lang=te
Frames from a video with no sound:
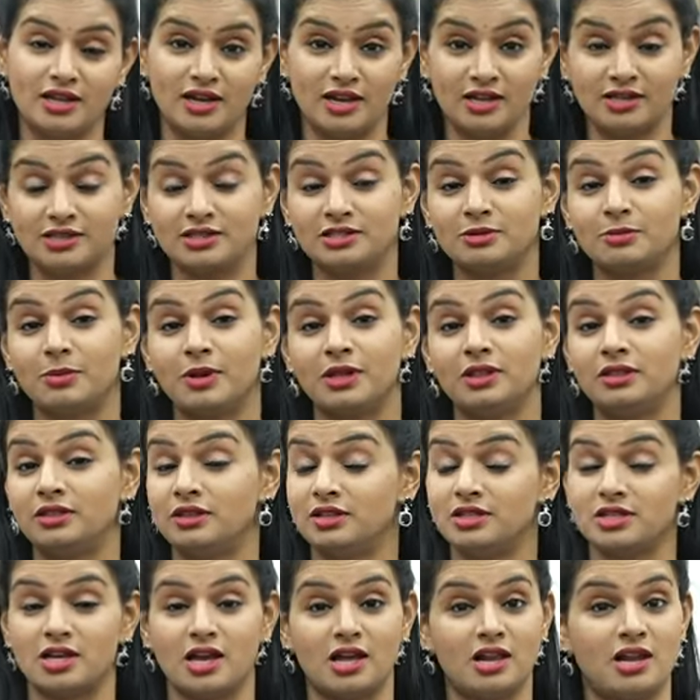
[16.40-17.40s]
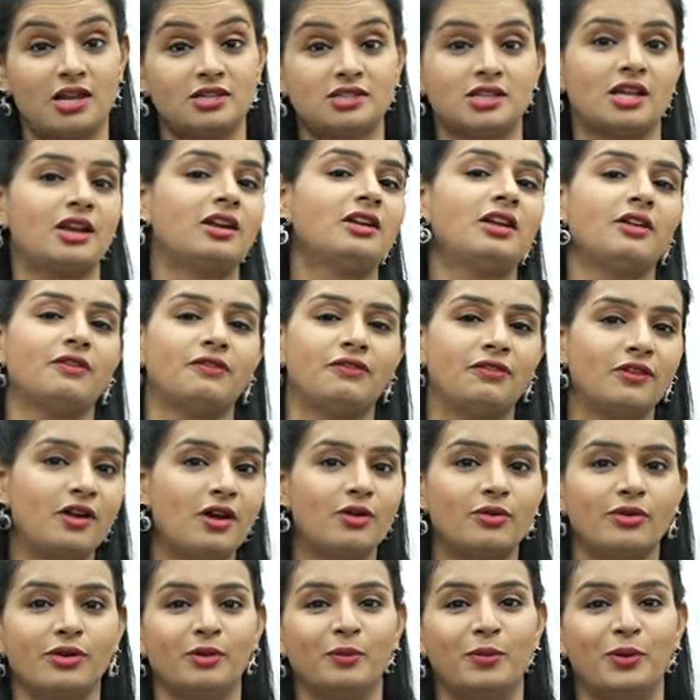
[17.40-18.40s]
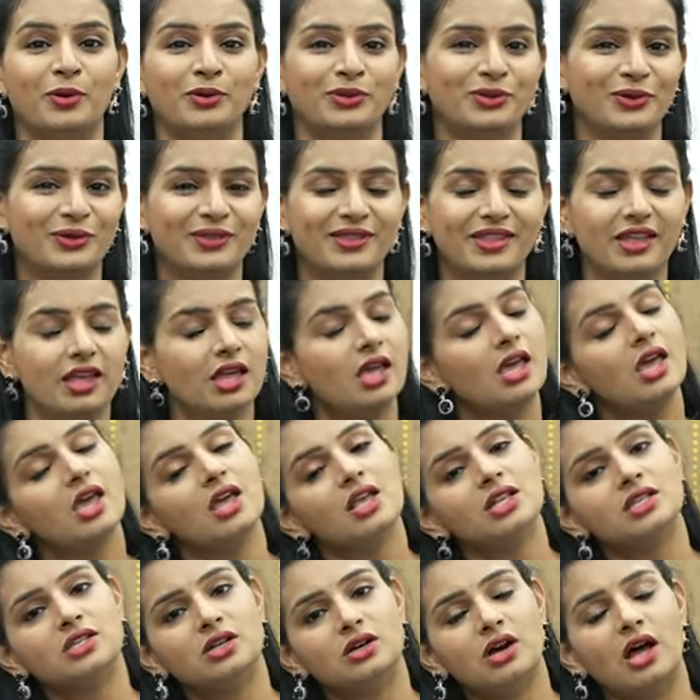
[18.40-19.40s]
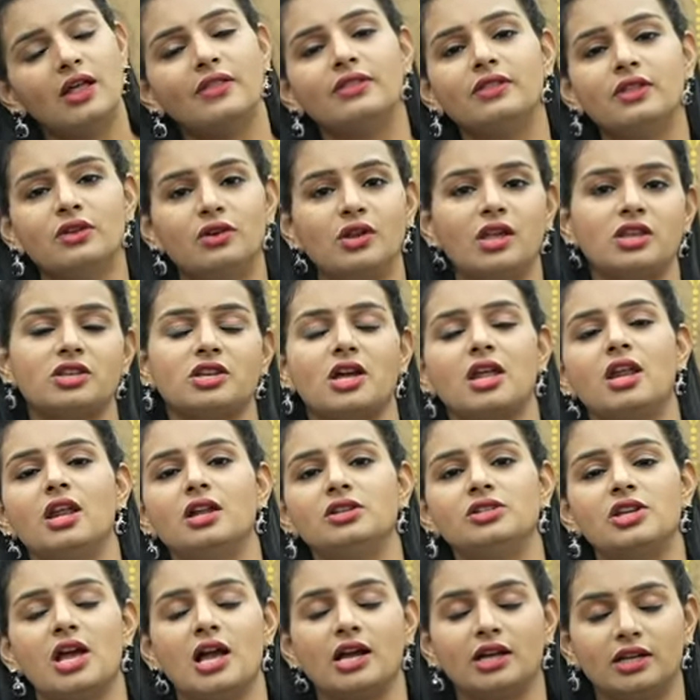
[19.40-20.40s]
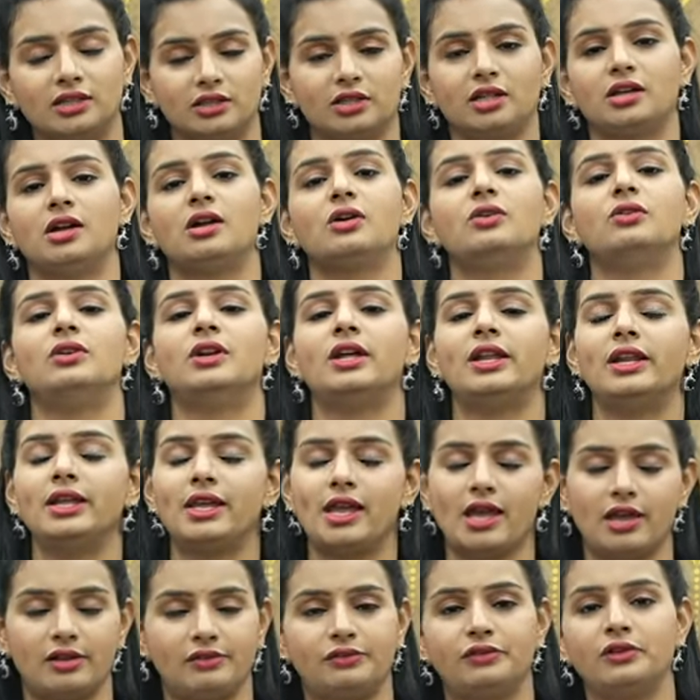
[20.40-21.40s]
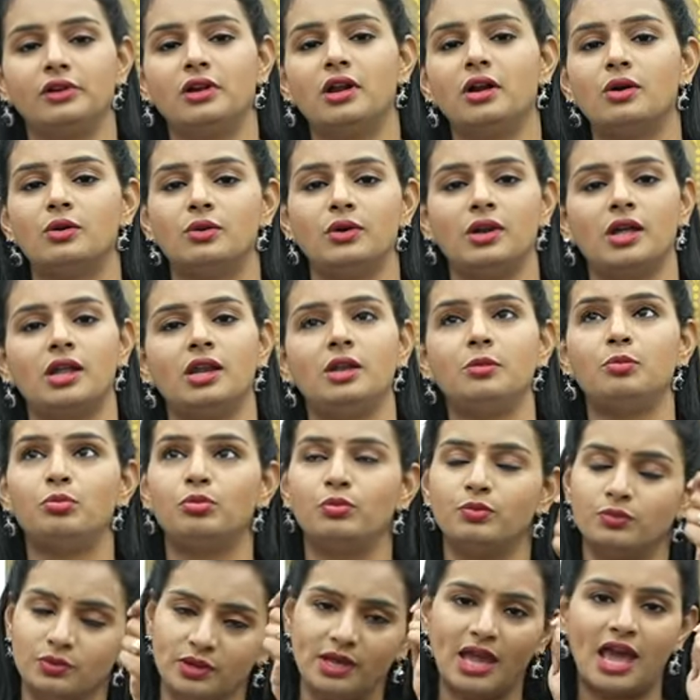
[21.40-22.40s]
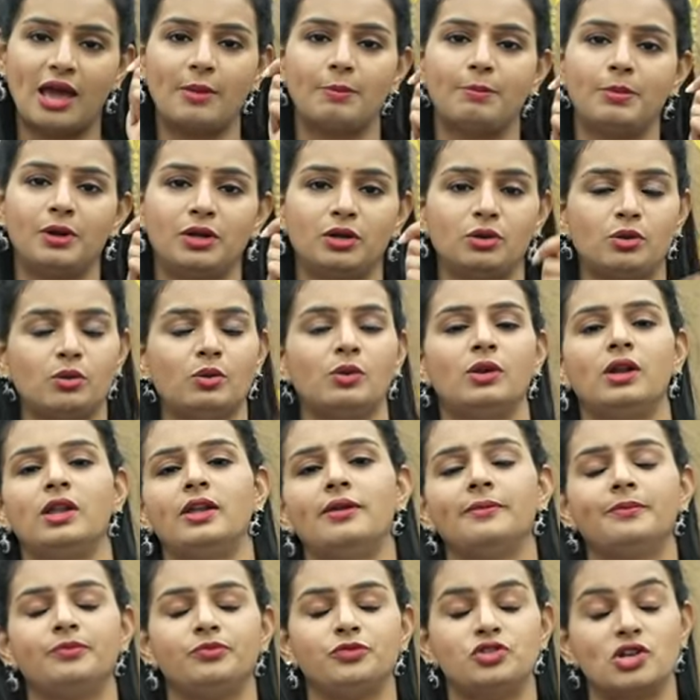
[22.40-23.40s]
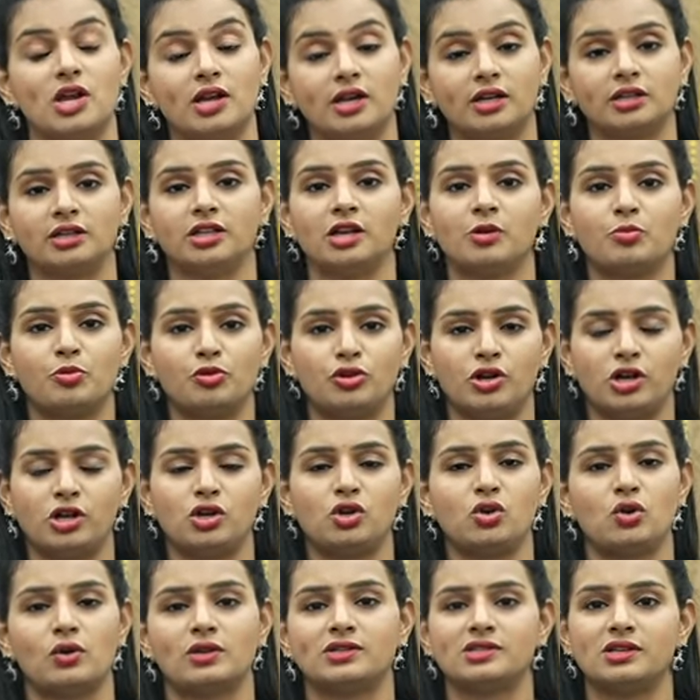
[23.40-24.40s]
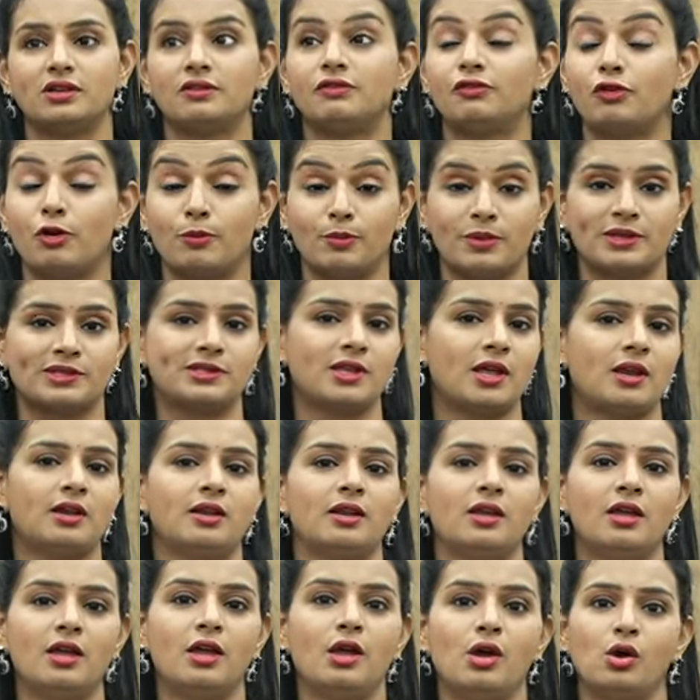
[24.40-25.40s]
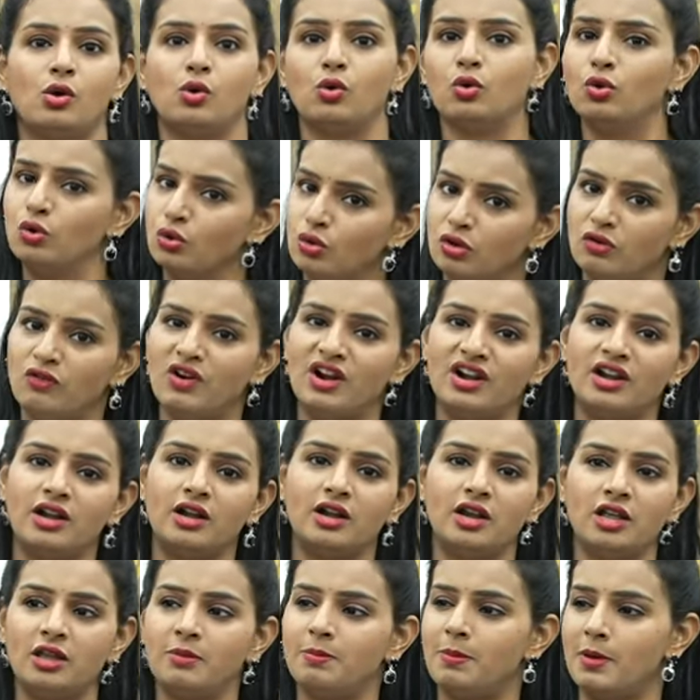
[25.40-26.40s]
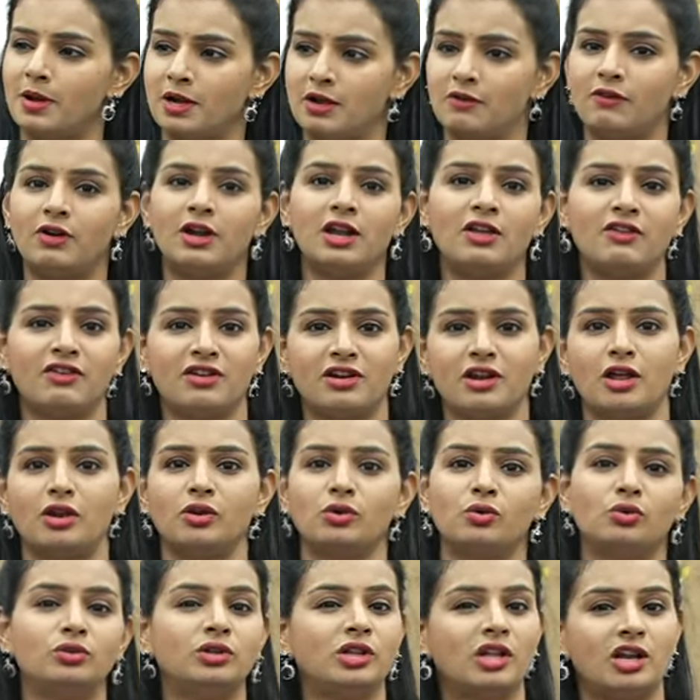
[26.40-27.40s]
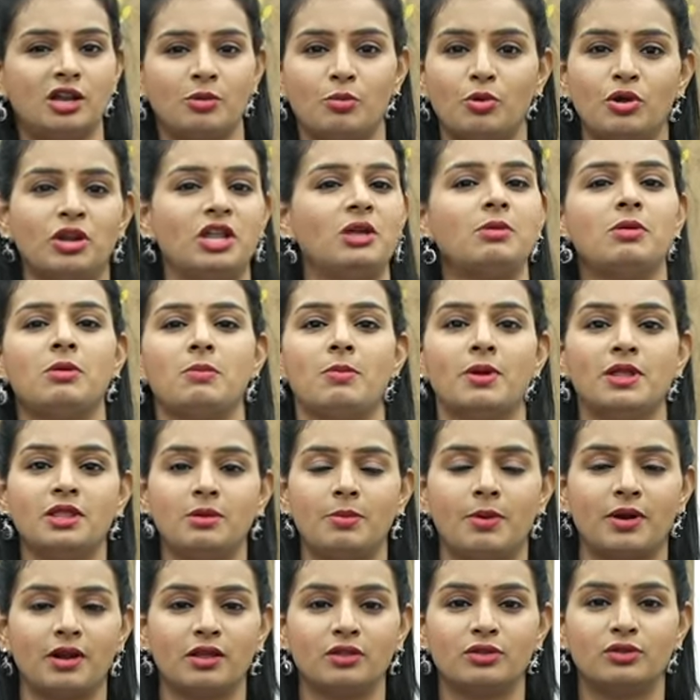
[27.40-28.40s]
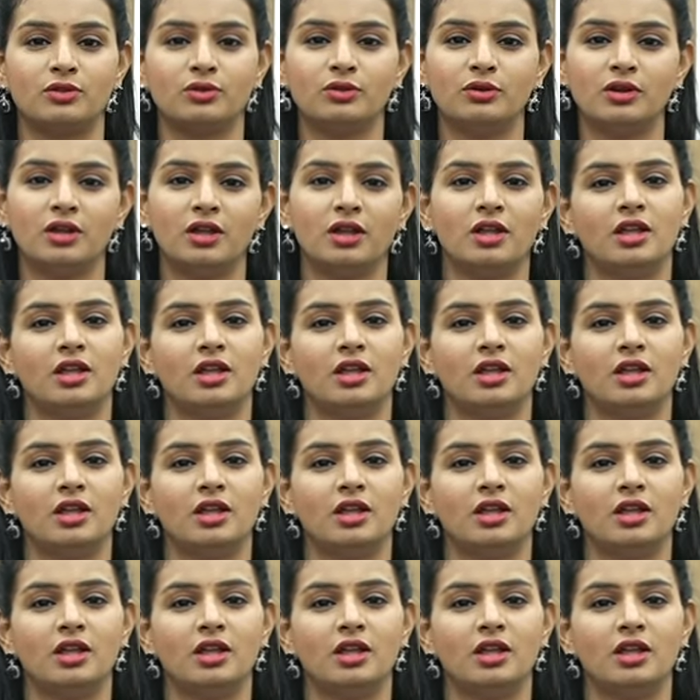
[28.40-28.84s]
ఇన్ ద నెక్స్ట్ మంత్ చాలా చాలా టఫ్గా ఉండబోతోంది సో అందరికి చాలా జాగ్రత్తగా ఉండాలి కేర్ఫుల్గా ఉండాలి క్యాప్ పెట్టుకోండి జాగ్రత్తగా ప్రొటెక్ట్ యువర్ సెల్ఫ్ ఫ్రమ్ ద సన్ గొడుగులు వాడండి పక్క వాళ్ళు ఎవరన్నా అనుకుంటారేమో అని ఇబ్బంది పడద్దు